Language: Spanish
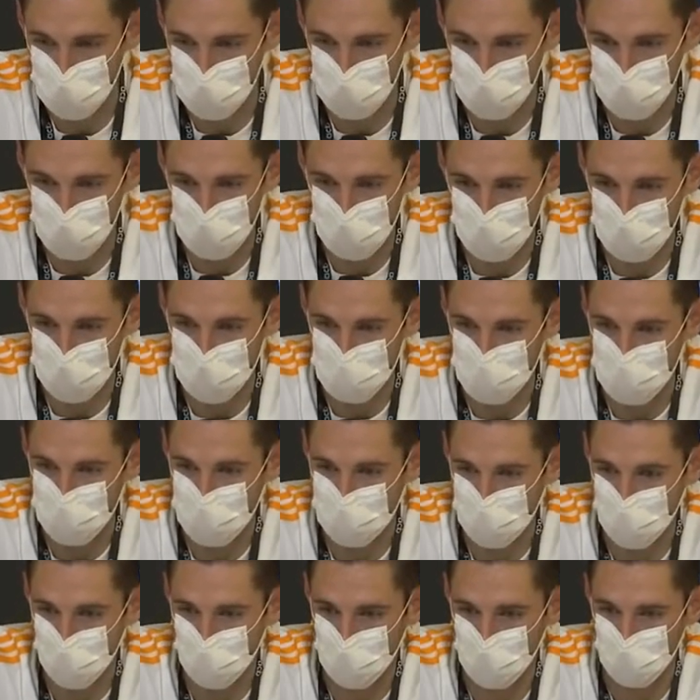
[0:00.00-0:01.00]
eh,
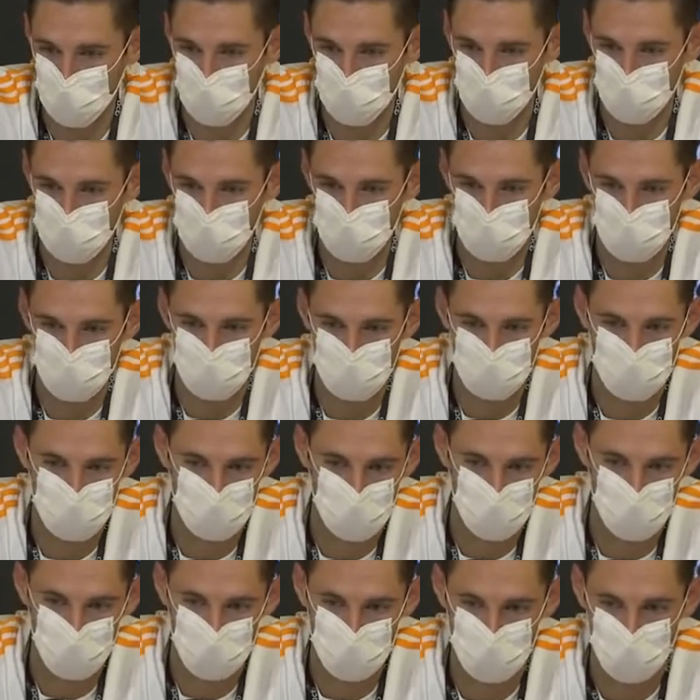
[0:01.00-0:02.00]
con
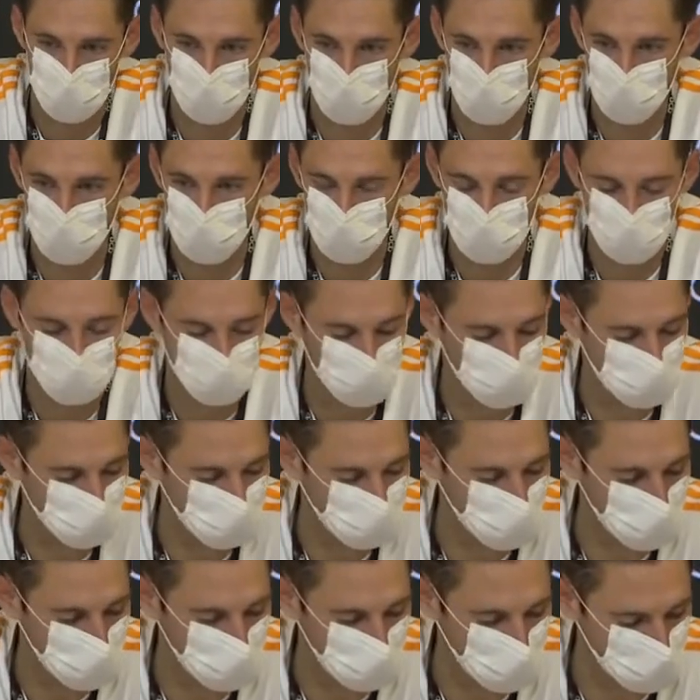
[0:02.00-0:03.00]
tiros solos,
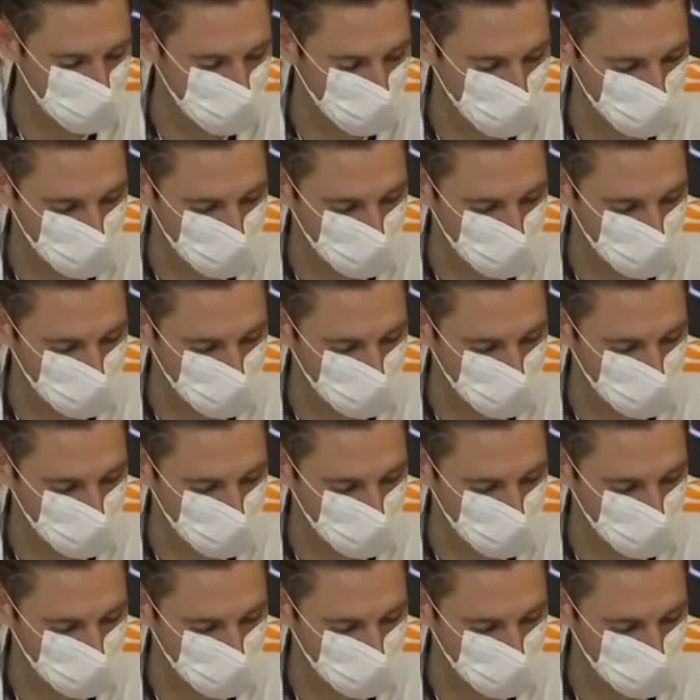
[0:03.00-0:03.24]
pero no